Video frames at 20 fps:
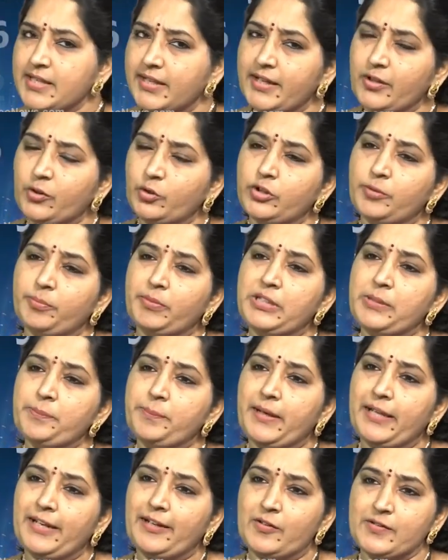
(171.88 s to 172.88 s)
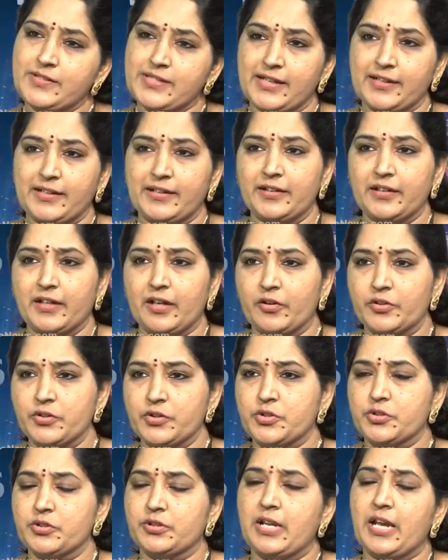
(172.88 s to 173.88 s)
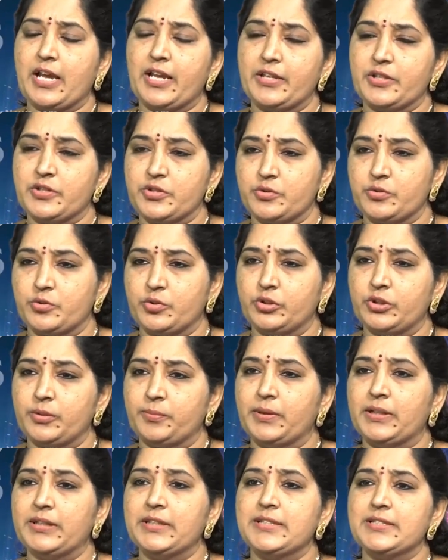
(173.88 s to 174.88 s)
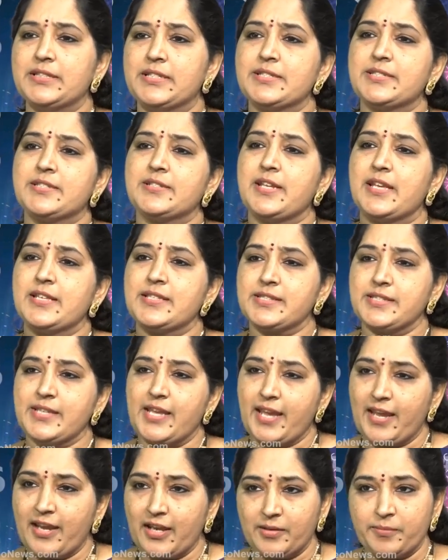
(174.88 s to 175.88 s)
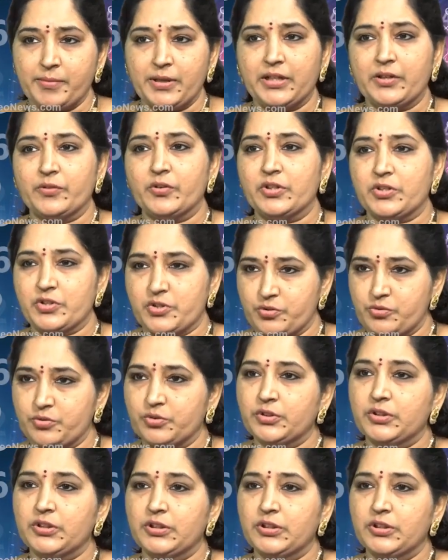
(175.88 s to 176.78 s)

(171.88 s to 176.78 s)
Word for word: సరే కొంతమంది పేర్లో సగం రావచ్చు రాయొచ్చు కొంతమంది జస్ట్ ఎస్ ఏ అని పెట్టవచ్చు